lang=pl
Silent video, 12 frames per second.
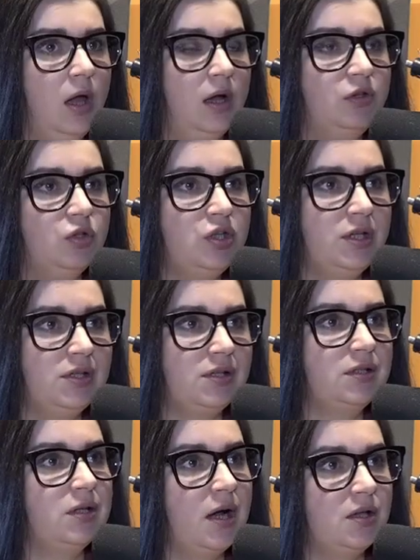A to nie
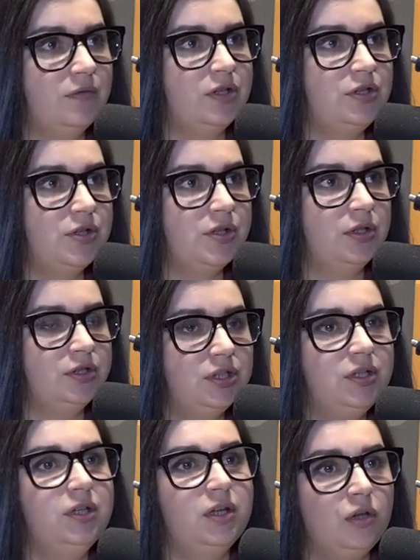jest tak właśnie, że
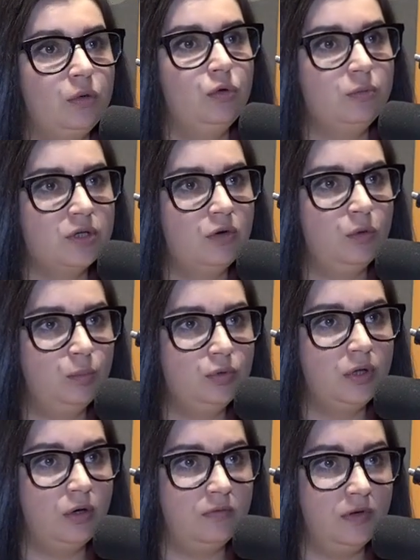dzięki tej obróbce
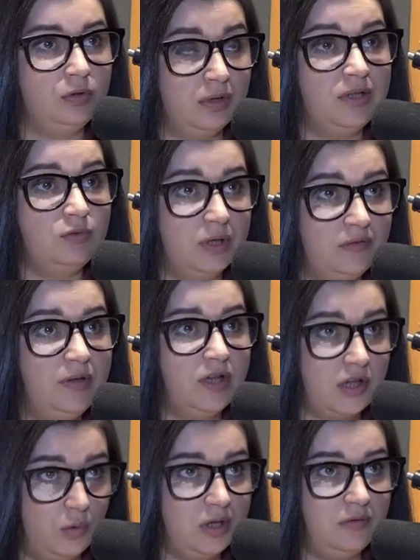komputerowej, która jest
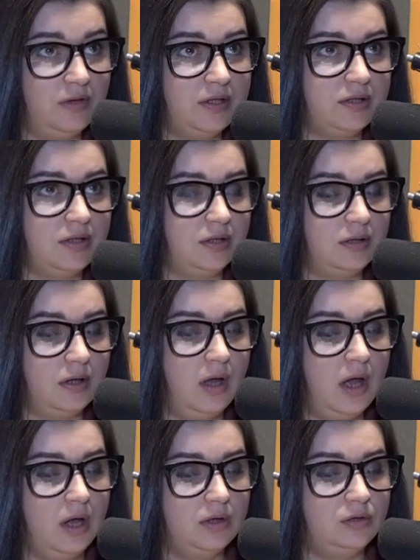łatwiejsza, łatwiej jest e,
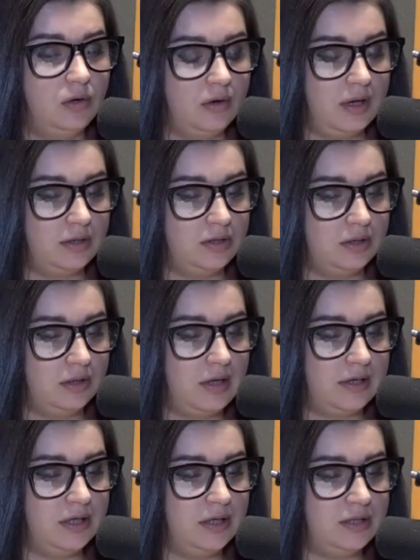dokonać
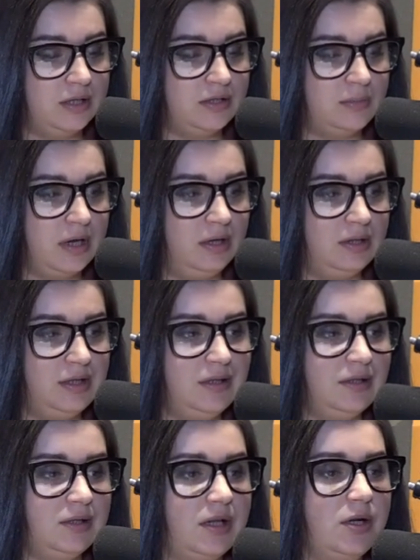jakiejś zmiany, nie
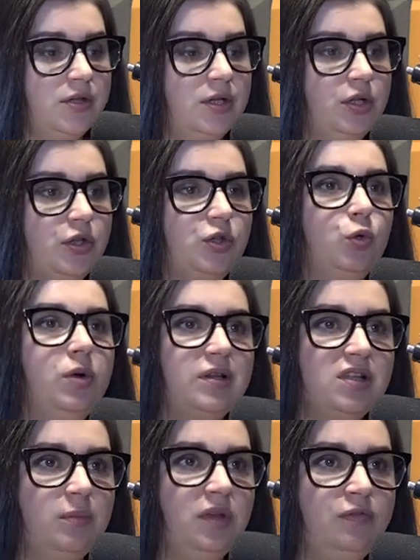jest tak, że sztuka
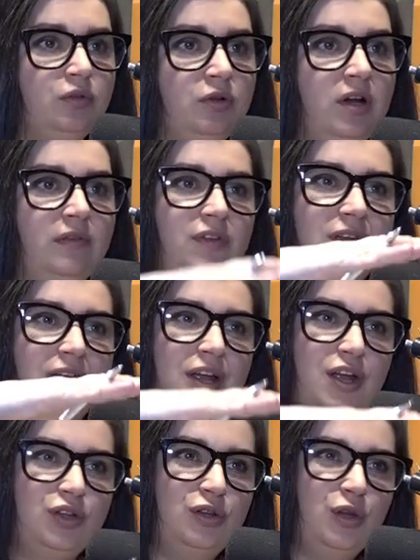samej fotografii
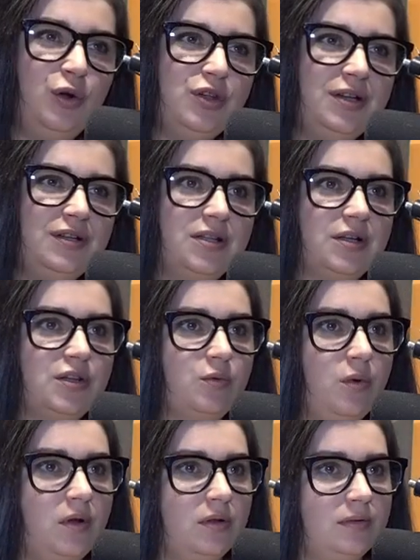troszkę zeszła.